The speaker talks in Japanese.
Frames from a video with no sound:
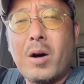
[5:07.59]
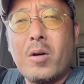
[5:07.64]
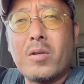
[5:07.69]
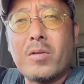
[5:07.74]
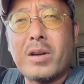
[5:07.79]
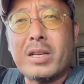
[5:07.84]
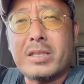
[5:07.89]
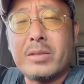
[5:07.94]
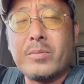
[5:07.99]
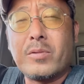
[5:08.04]

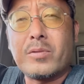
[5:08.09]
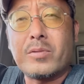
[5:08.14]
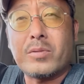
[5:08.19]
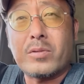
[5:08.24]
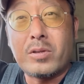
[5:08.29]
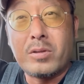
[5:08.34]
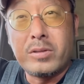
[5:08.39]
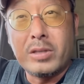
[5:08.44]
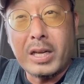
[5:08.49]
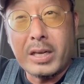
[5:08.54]
わしも
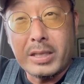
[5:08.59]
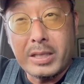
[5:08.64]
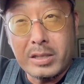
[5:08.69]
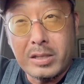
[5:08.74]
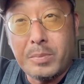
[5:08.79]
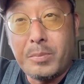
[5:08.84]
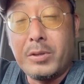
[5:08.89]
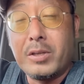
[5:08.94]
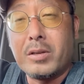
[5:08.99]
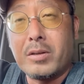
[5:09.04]
下りで
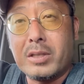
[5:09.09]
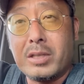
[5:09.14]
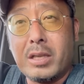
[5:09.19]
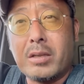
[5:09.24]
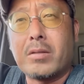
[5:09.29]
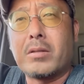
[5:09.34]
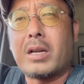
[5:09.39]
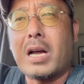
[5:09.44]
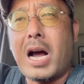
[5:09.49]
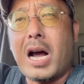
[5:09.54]
スピードが出
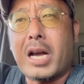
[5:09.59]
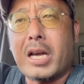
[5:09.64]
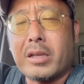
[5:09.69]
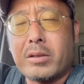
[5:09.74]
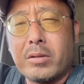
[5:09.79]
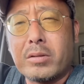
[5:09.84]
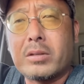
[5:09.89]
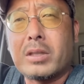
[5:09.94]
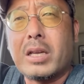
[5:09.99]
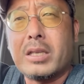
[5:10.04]
た時開け
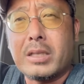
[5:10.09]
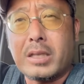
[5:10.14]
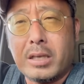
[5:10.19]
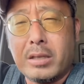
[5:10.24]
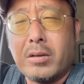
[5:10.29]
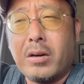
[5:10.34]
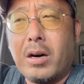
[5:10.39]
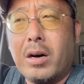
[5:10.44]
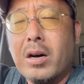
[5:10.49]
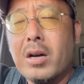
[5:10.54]
とったんだけ
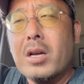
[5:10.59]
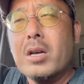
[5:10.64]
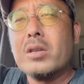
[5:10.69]
ど、